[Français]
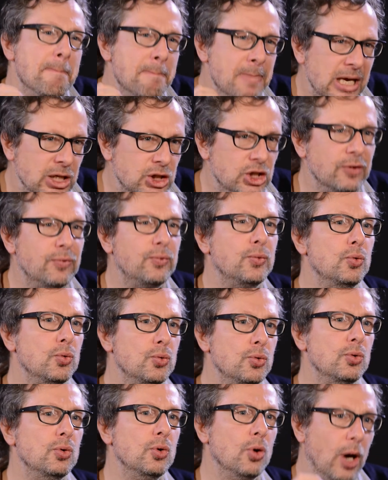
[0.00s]
Mais j'ai
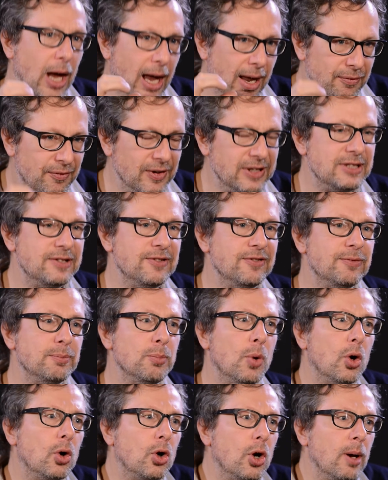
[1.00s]
voulu
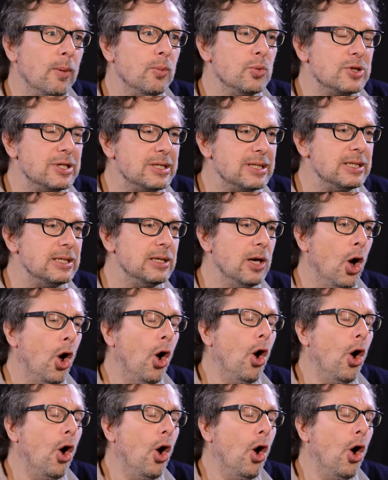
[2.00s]
effectivement quand même aussi